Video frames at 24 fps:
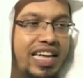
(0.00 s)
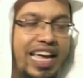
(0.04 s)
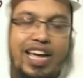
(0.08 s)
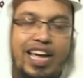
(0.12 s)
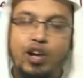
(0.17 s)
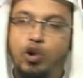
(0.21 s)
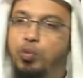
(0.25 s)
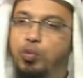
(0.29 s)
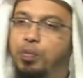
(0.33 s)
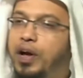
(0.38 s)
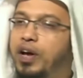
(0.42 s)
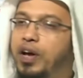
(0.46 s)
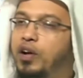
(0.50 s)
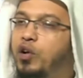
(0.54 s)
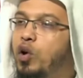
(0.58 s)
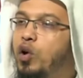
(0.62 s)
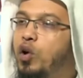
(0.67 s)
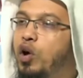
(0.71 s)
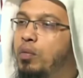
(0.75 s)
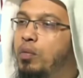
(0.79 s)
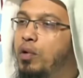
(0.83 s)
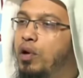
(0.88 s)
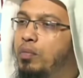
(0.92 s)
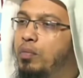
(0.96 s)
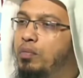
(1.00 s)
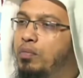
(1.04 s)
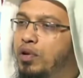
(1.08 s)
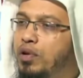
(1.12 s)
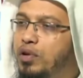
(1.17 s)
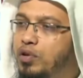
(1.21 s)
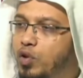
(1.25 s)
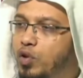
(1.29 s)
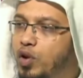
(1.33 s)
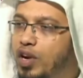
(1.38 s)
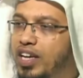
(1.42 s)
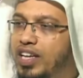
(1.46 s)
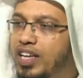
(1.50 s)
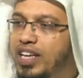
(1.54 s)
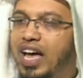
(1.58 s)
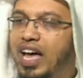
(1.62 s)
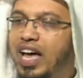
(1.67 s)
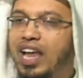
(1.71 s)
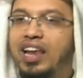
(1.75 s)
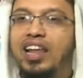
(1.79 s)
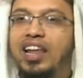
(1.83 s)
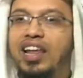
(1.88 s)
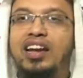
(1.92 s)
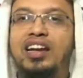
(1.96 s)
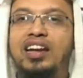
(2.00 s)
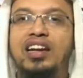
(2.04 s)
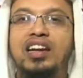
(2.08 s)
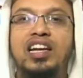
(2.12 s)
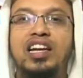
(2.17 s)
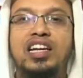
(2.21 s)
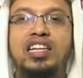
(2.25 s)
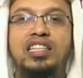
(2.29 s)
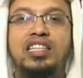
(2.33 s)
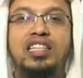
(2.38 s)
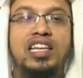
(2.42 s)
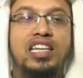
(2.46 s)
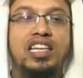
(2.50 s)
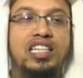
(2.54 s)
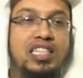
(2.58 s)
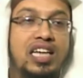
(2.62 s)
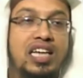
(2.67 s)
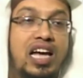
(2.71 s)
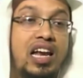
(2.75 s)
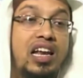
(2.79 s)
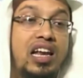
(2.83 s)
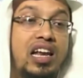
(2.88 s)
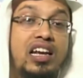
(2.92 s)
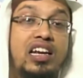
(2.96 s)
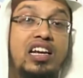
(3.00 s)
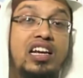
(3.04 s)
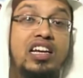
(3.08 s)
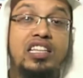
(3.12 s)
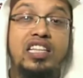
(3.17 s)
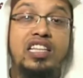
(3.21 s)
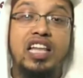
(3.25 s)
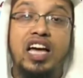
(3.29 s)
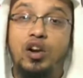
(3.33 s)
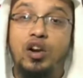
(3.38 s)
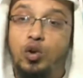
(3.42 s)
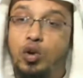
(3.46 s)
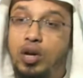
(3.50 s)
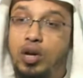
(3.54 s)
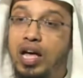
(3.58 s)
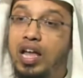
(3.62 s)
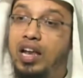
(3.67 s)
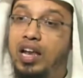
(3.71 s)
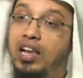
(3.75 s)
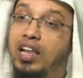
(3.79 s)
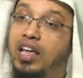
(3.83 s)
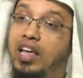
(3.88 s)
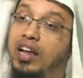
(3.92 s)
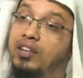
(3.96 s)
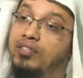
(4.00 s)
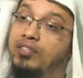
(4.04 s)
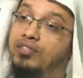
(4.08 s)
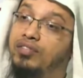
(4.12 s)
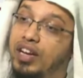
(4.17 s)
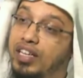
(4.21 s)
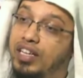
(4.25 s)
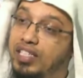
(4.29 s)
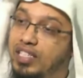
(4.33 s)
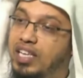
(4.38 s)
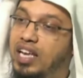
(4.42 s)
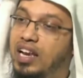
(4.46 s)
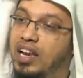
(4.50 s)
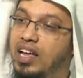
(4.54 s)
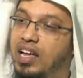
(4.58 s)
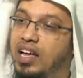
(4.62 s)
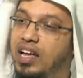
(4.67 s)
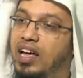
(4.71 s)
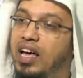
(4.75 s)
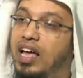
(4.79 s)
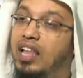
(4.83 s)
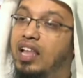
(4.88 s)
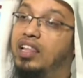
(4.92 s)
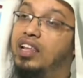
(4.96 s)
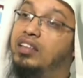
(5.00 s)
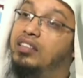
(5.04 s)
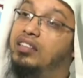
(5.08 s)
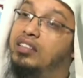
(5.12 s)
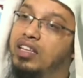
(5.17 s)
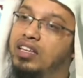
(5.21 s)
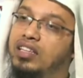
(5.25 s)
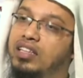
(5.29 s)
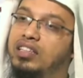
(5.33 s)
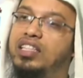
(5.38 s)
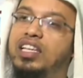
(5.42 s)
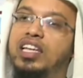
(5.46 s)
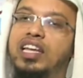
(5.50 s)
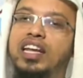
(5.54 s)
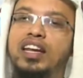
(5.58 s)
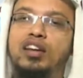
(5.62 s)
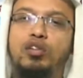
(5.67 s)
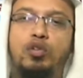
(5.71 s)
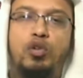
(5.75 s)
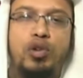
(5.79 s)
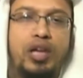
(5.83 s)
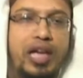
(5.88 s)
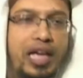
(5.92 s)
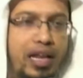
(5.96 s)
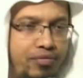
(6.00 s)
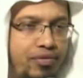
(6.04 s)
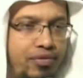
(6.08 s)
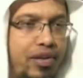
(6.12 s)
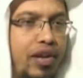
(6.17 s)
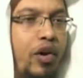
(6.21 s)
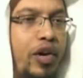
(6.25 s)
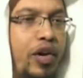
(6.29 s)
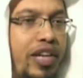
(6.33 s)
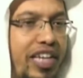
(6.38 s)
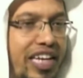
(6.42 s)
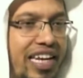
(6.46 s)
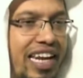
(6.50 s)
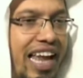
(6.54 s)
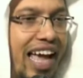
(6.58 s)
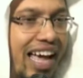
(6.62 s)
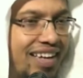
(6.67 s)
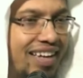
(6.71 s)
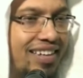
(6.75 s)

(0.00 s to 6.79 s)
এই উপায়গুলো অবলম্বন করলে কি আল্লাহর নির্দেশ আল্লাহ নির্ধারণ আল্লাহর ফয়সালা আল্লাহর তাকদীরের কোনো হেরফের হয় কিনা